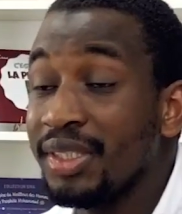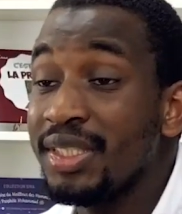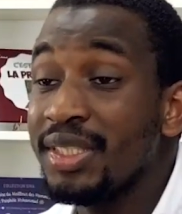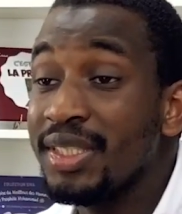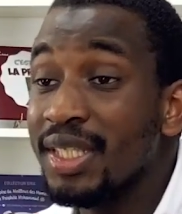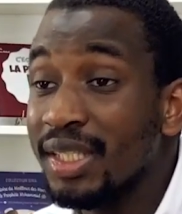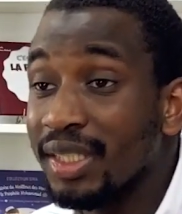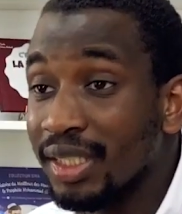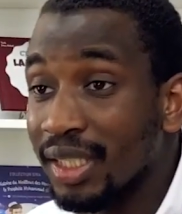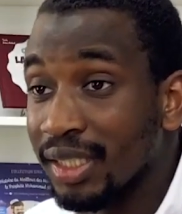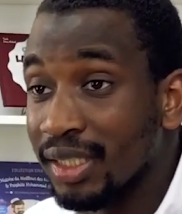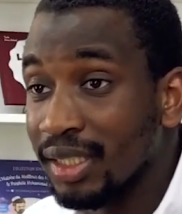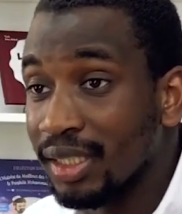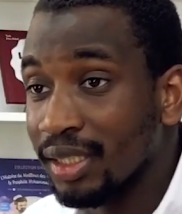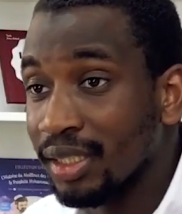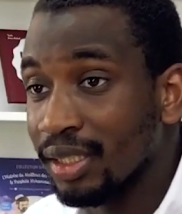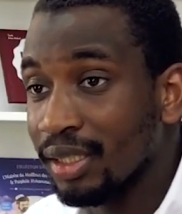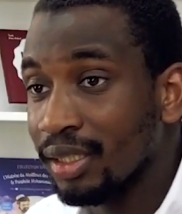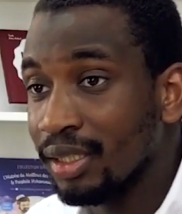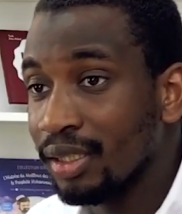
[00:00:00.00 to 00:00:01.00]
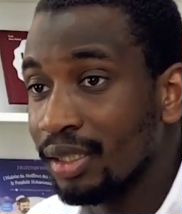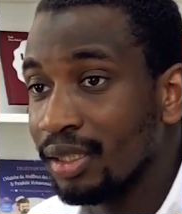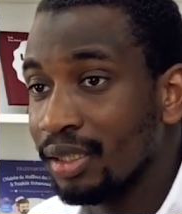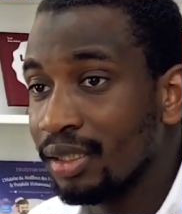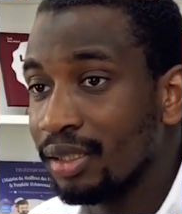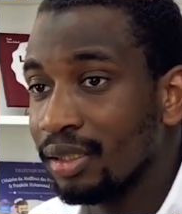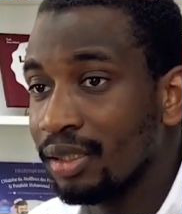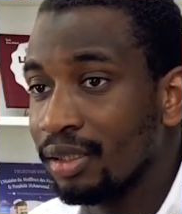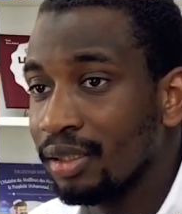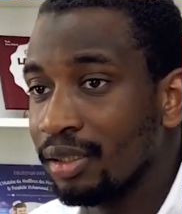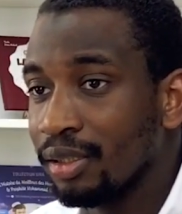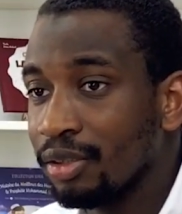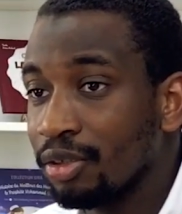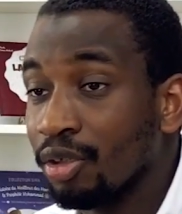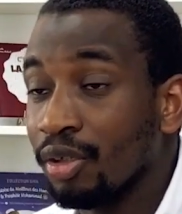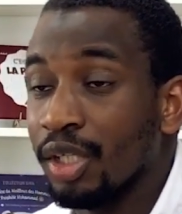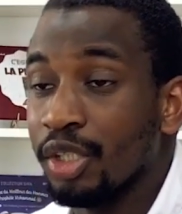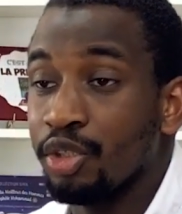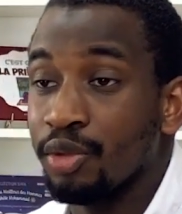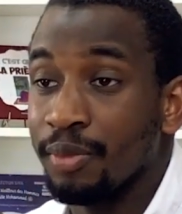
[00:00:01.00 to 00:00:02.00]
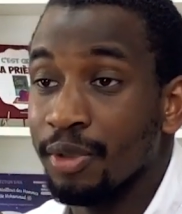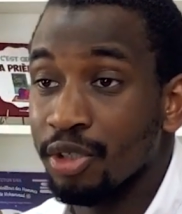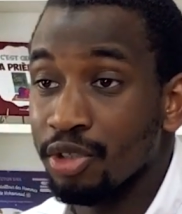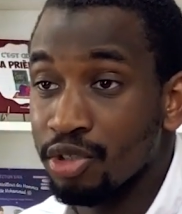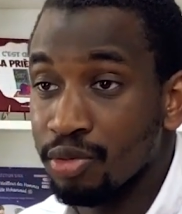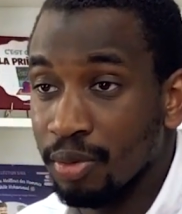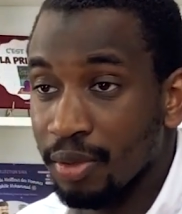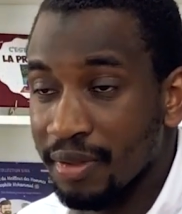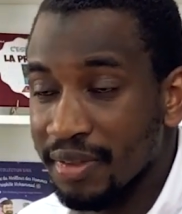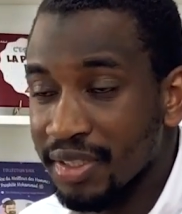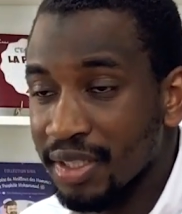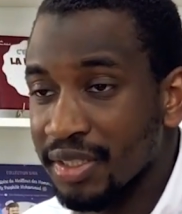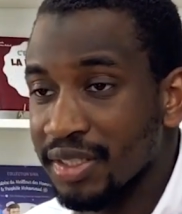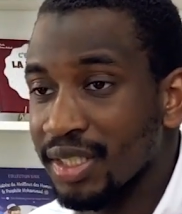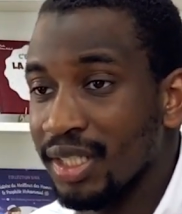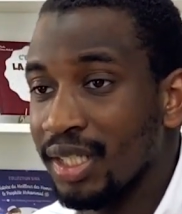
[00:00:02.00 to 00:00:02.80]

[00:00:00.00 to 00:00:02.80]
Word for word: dizaine d'années dans la demeure du prophète